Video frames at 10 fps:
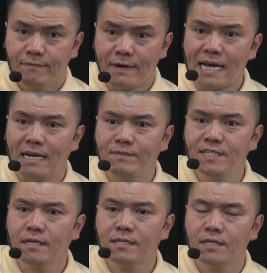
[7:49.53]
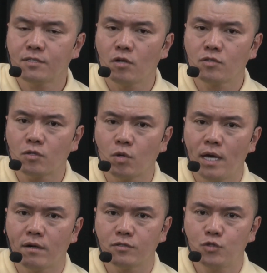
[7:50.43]
Vài năm trước tôi cho
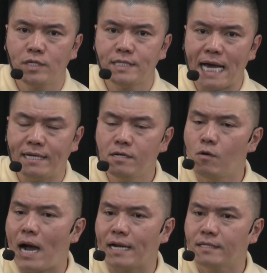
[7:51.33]
thuê còn chuyên gia nước ngoài,